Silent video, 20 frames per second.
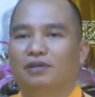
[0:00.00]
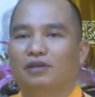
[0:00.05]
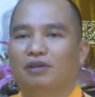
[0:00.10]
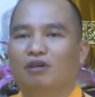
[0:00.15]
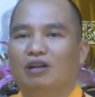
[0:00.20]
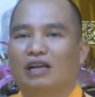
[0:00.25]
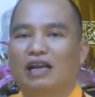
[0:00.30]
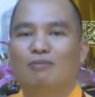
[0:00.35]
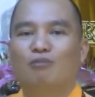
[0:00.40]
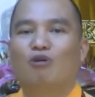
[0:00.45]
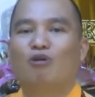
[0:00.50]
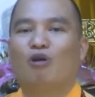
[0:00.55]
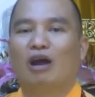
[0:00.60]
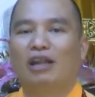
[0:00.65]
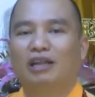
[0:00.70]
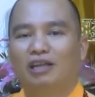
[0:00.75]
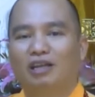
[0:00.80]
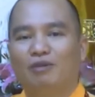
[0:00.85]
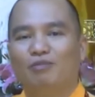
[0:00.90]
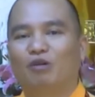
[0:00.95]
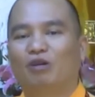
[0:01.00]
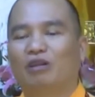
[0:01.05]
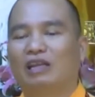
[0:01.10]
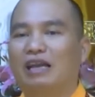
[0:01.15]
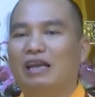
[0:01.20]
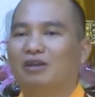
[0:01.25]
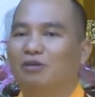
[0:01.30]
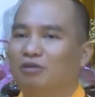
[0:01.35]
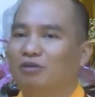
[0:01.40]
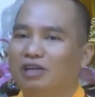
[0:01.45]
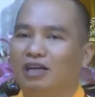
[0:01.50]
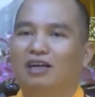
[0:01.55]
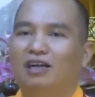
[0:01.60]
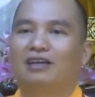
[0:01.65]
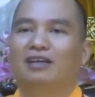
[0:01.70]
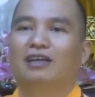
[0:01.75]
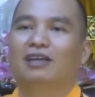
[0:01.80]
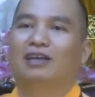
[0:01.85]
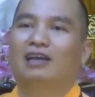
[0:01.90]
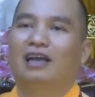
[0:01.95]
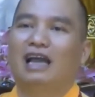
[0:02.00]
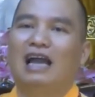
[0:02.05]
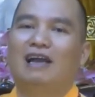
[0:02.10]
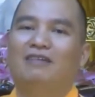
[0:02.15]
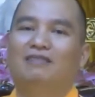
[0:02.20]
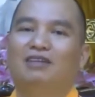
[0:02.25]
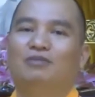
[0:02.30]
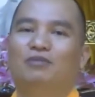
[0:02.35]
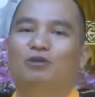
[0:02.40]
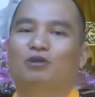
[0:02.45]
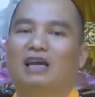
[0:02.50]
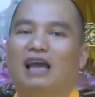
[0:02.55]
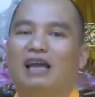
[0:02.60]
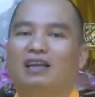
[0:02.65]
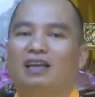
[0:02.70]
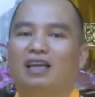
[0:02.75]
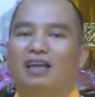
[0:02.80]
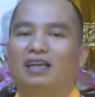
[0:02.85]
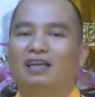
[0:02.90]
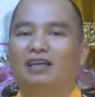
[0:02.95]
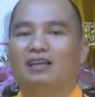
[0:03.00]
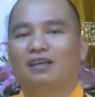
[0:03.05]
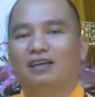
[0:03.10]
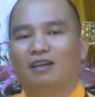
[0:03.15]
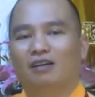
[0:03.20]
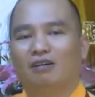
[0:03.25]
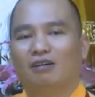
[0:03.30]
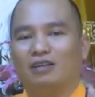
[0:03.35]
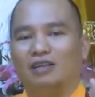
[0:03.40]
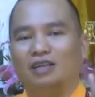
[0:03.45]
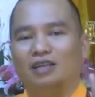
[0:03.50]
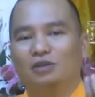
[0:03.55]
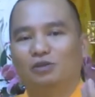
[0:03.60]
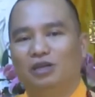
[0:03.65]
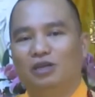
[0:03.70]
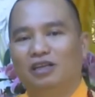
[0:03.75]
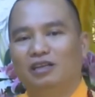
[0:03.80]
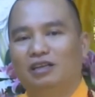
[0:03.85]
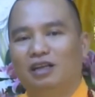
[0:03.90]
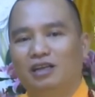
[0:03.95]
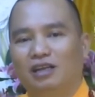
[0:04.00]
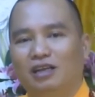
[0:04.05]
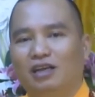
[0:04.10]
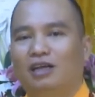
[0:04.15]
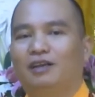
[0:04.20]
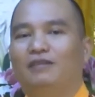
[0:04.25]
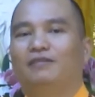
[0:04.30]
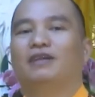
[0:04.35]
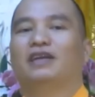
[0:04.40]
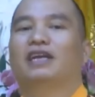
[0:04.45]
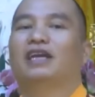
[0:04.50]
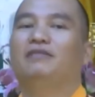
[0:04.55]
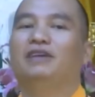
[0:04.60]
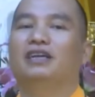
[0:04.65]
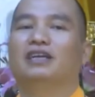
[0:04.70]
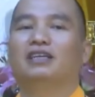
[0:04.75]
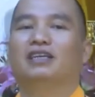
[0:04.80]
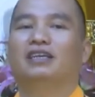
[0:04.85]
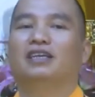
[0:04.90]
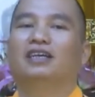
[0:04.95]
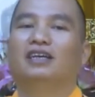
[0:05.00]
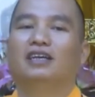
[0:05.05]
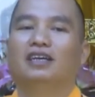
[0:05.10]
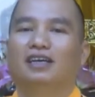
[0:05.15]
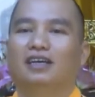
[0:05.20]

hoặc nam mô quán thế âm bồ tát cũng được hai vị bồ tát đấy có nhân duyên rất lớn với cái việc gì